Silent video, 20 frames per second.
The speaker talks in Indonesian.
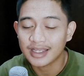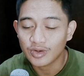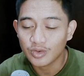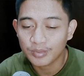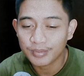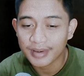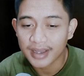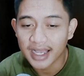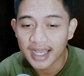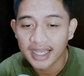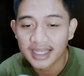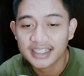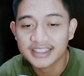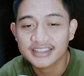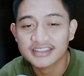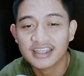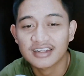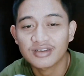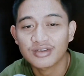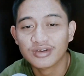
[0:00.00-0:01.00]
lupa,
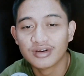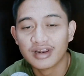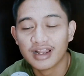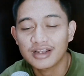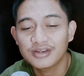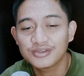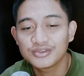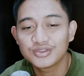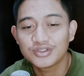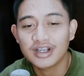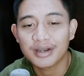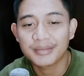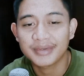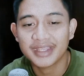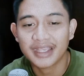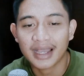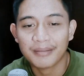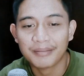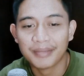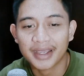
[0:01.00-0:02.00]
Cristiano Ronaldo juga
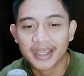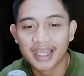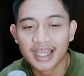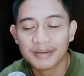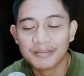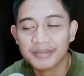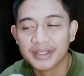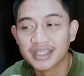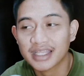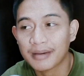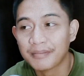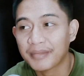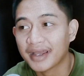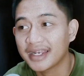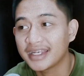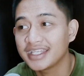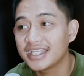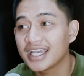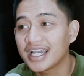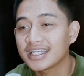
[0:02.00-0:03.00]
menyampaikan
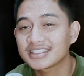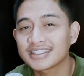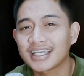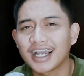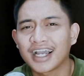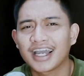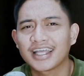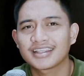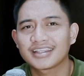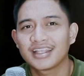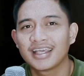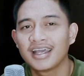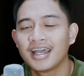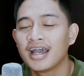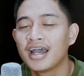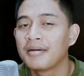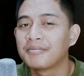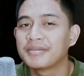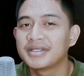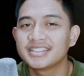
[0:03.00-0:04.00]
betapa dia sangat
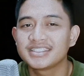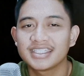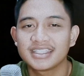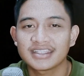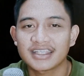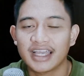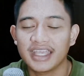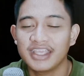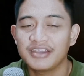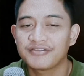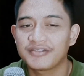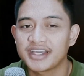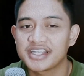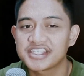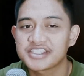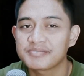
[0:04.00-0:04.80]
mencintai fans